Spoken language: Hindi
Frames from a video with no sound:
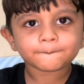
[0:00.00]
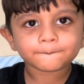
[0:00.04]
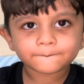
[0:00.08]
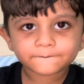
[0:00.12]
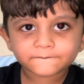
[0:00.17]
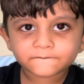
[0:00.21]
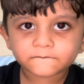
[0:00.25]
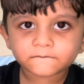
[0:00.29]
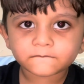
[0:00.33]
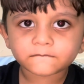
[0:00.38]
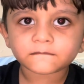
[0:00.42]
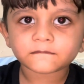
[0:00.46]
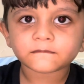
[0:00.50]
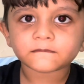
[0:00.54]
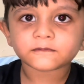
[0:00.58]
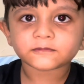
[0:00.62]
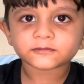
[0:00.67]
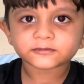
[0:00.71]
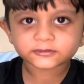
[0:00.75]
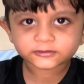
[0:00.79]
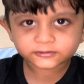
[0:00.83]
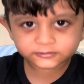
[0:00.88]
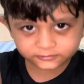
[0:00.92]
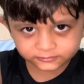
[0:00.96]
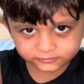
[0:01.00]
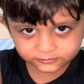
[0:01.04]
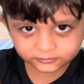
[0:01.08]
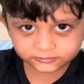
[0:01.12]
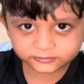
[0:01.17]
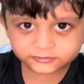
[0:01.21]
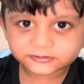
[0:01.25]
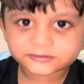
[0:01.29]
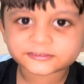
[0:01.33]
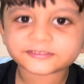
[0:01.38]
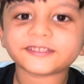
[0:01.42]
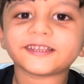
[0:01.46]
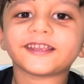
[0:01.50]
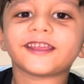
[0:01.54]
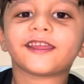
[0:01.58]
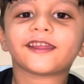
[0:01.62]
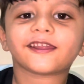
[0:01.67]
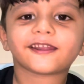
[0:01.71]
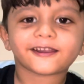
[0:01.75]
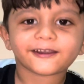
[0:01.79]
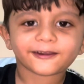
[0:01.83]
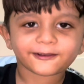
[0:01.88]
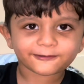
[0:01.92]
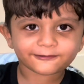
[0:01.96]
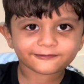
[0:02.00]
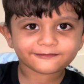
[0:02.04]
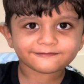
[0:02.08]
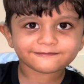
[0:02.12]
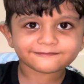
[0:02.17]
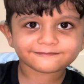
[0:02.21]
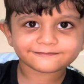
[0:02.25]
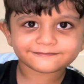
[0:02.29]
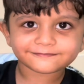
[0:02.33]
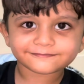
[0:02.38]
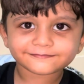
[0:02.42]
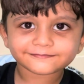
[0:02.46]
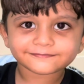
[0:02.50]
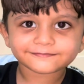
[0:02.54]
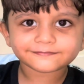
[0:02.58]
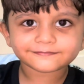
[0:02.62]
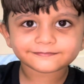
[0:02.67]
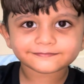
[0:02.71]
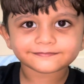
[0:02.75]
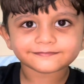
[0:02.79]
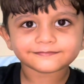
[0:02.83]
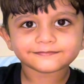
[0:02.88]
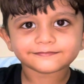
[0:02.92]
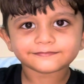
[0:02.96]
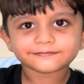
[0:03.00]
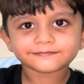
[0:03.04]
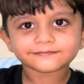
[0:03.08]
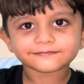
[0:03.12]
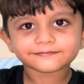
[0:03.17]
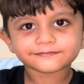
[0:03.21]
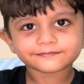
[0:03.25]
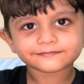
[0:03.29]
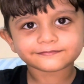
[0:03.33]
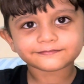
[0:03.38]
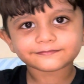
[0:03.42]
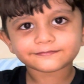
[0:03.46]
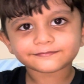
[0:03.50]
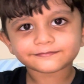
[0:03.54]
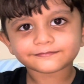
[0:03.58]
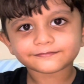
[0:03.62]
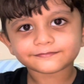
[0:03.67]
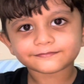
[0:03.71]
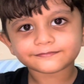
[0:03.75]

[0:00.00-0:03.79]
और शेयर ना करो चलो सही है कर देंगे